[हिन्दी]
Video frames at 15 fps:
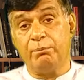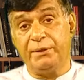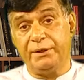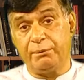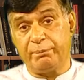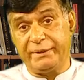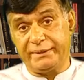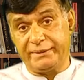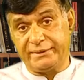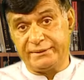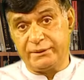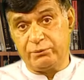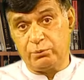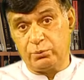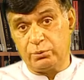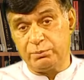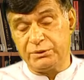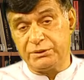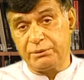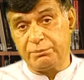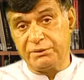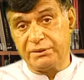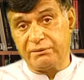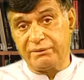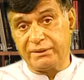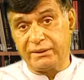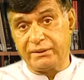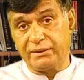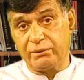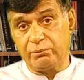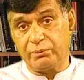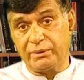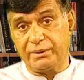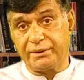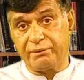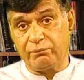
मैं ये पाकिस्तान हुकूमत से भी तो करूँगा